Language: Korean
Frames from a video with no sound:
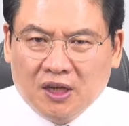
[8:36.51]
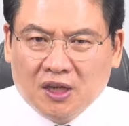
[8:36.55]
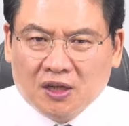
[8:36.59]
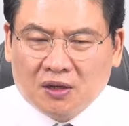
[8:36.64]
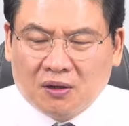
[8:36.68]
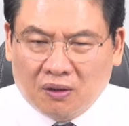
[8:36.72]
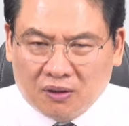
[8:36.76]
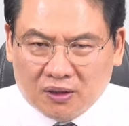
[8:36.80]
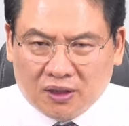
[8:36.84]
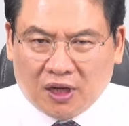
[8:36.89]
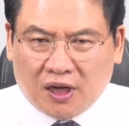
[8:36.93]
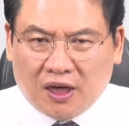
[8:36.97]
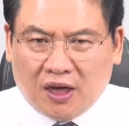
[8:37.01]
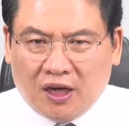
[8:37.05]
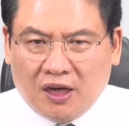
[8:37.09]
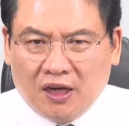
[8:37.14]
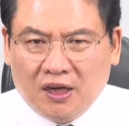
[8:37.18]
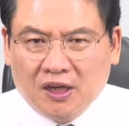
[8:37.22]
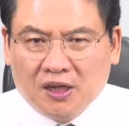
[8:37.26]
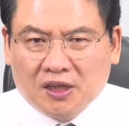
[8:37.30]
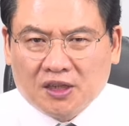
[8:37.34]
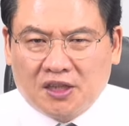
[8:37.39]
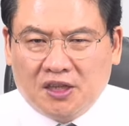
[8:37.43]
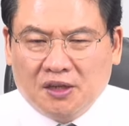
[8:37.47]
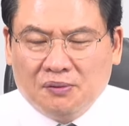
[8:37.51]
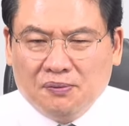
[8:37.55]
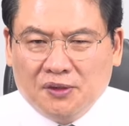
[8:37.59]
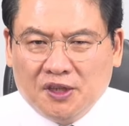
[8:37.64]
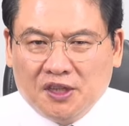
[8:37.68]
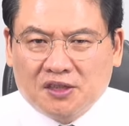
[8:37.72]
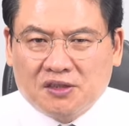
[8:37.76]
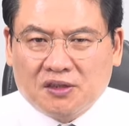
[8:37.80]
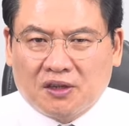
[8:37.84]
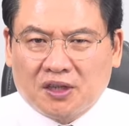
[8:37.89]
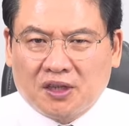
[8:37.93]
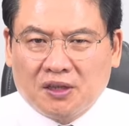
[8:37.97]
거기다가
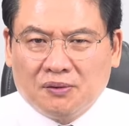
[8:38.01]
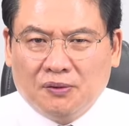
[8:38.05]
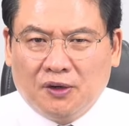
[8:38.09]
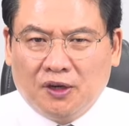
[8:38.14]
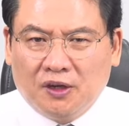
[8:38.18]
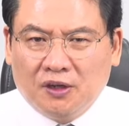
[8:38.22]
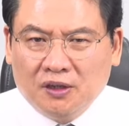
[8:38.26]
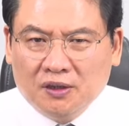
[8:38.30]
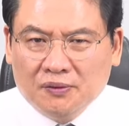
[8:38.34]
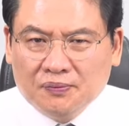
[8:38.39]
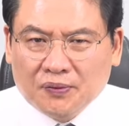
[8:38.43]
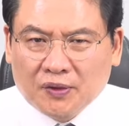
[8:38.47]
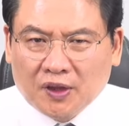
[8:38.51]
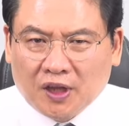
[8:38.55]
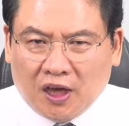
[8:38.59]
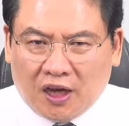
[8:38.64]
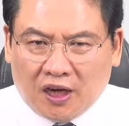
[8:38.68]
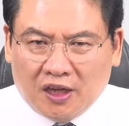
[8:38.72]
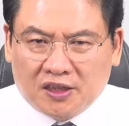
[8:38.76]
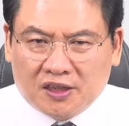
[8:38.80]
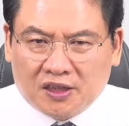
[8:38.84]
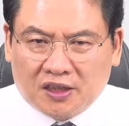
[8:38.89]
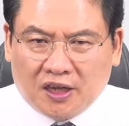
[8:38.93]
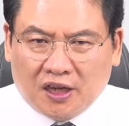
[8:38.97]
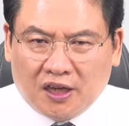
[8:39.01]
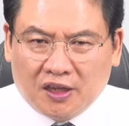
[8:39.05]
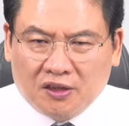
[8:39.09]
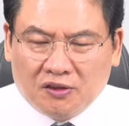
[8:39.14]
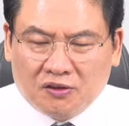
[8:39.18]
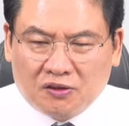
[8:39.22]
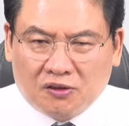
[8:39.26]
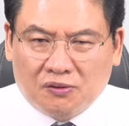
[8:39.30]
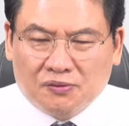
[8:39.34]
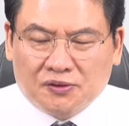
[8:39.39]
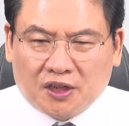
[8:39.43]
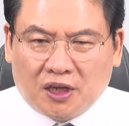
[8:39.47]
김민석이 뭐 NHK
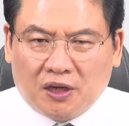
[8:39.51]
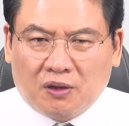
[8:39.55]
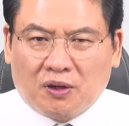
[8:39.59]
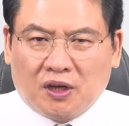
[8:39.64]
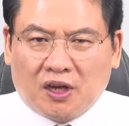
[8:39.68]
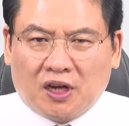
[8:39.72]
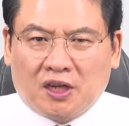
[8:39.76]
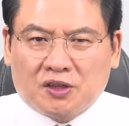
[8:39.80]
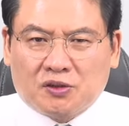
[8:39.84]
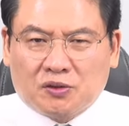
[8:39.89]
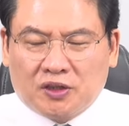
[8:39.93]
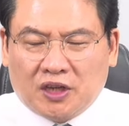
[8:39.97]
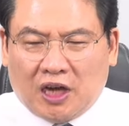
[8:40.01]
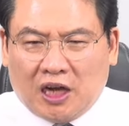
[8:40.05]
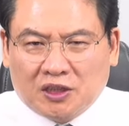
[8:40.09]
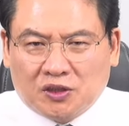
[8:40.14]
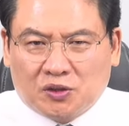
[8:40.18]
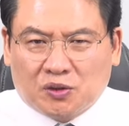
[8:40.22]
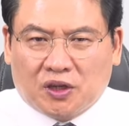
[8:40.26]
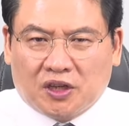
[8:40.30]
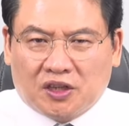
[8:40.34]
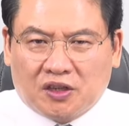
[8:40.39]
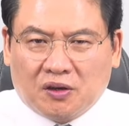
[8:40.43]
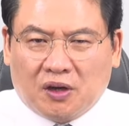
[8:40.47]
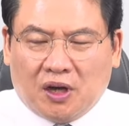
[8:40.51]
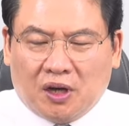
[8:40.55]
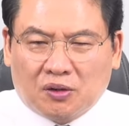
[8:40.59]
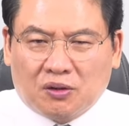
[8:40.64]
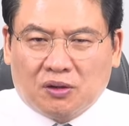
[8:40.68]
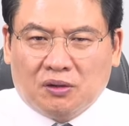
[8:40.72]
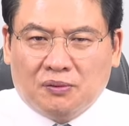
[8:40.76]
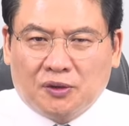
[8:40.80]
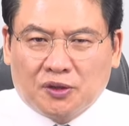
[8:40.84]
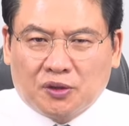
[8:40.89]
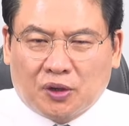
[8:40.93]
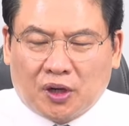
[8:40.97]
룸살롱 해가지고 양쪽에
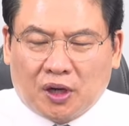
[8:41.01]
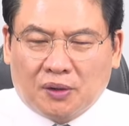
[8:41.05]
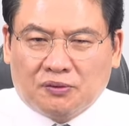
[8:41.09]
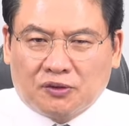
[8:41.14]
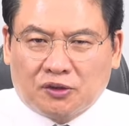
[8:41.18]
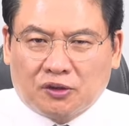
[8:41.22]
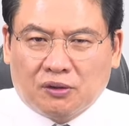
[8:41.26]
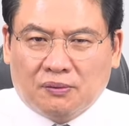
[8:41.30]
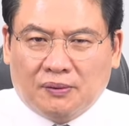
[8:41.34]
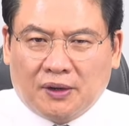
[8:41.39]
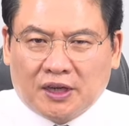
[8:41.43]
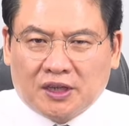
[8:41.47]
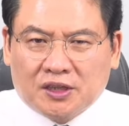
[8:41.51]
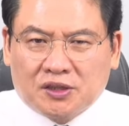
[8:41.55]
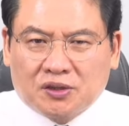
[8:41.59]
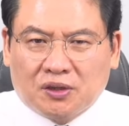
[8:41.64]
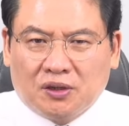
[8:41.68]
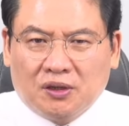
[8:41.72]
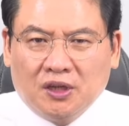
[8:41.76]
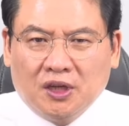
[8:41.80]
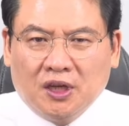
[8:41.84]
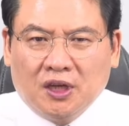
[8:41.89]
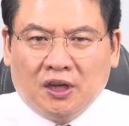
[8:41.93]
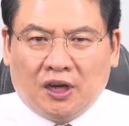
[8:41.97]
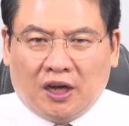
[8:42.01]
껴안고 뭐 노래 부르고 말이죠.